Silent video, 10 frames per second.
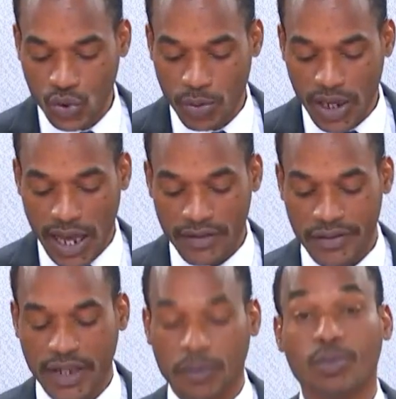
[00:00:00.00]

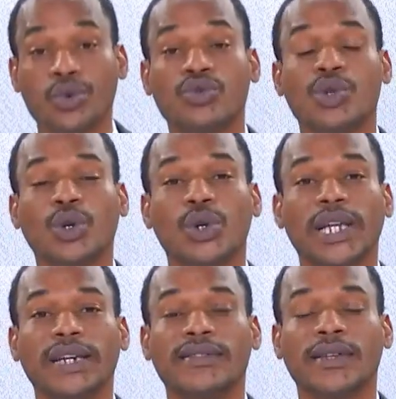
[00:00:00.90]
avec plus de
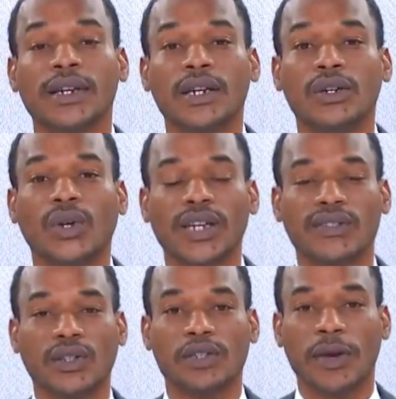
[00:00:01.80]
collectes. Le reste en
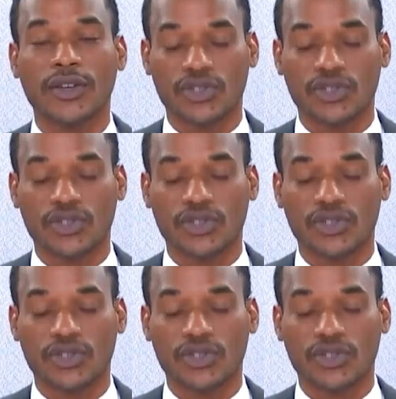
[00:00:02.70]
images.